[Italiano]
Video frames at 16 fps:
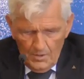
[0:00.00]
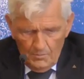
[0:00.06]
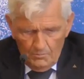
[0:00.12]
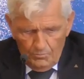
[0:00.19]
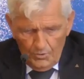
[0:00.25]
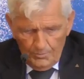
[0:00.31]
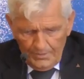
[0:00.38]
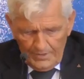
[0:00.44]

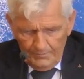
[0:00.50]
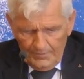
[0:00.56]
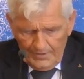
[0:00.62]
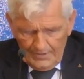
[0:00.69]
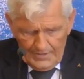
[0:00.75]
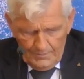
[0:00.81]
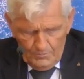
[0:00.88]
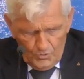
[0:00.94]
Poi
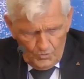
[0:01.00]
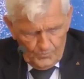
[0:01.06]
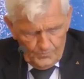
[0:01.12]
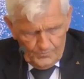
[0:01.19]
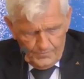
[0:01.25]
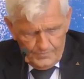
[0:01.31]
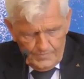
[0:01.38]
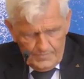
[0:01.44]
premieremo
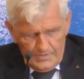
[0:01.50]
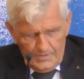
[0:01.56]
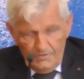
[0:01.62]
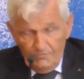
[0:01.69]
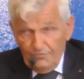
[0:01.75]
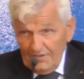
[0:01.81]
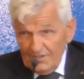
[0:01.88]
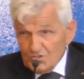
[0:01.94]

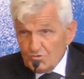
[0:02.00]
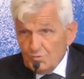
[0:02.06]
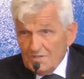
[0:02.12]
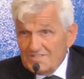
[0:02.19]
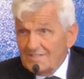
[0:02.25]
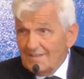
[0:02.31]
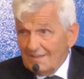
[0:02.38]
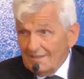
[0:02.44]
François
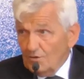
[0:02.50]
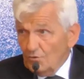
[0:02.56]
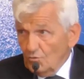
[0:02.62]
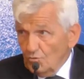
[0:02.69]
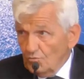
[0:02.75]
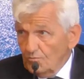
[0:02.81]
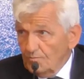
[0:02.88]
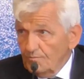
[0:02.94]

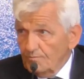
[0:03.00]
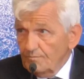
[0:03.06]
Sarano.